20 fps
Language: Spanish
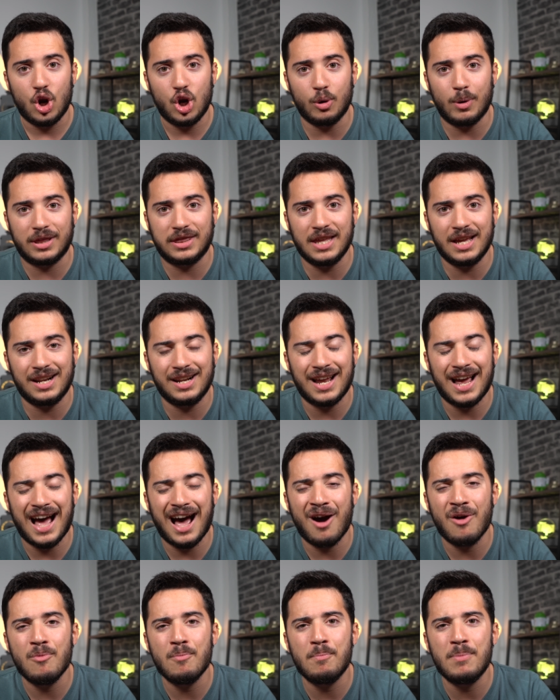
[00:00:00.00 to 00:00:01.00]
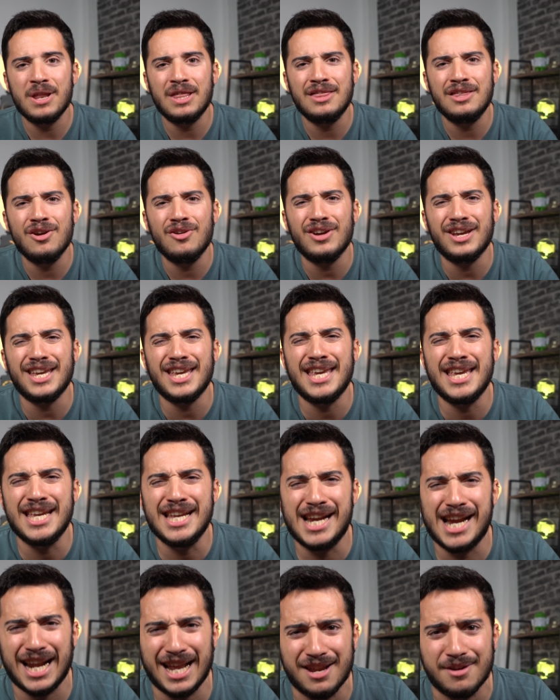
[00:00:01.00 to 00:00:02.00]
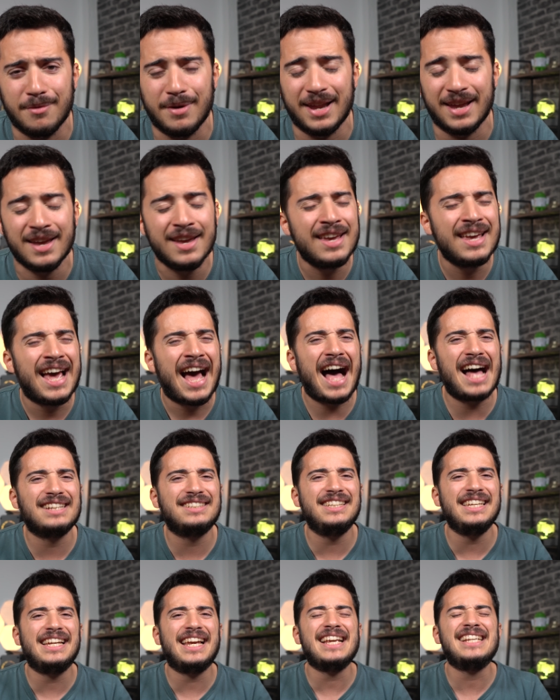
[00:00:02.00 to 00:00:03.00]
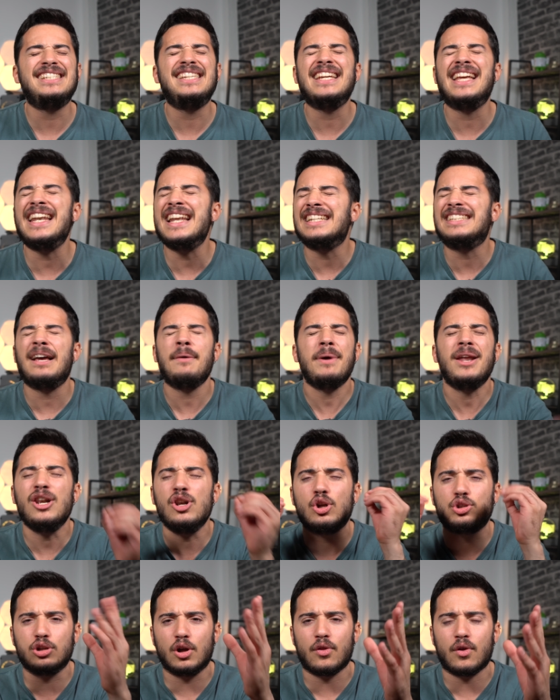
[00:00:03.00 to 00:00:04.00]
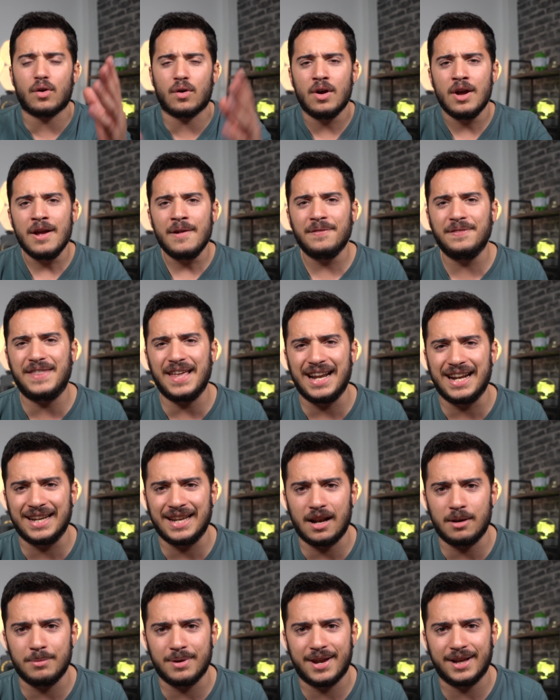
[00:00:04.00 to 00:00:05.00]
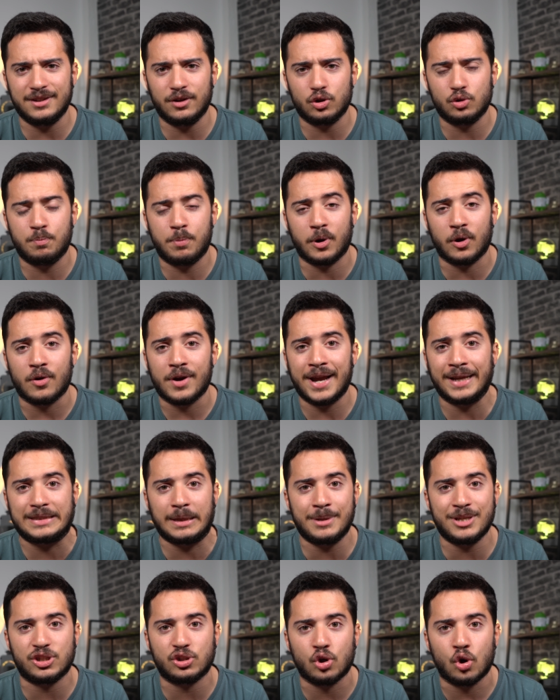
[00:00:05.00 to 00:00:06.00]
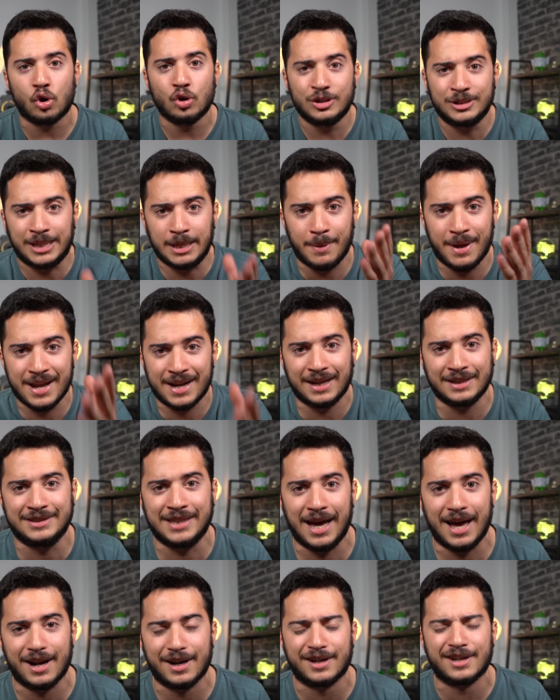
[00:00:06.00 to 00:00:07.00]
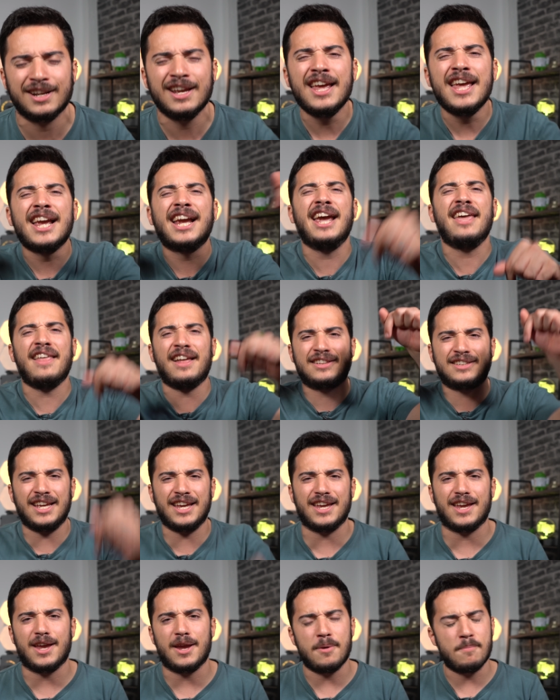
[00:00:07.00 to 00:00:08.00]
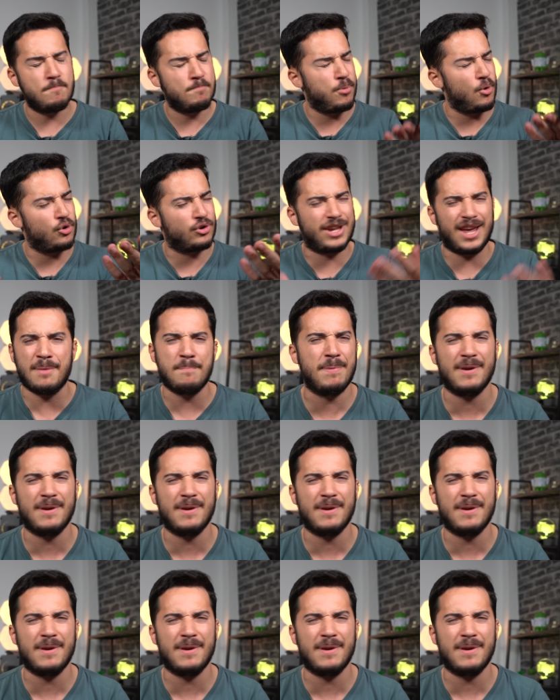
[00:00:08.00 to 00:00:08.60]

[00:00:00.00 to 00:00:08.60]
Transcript: lo va a hacer a un precio increíble. Así que si quieres saberlo todo del Realme GT2 Pro, que te aviso, te va a encantar. Quédate ¿Por qué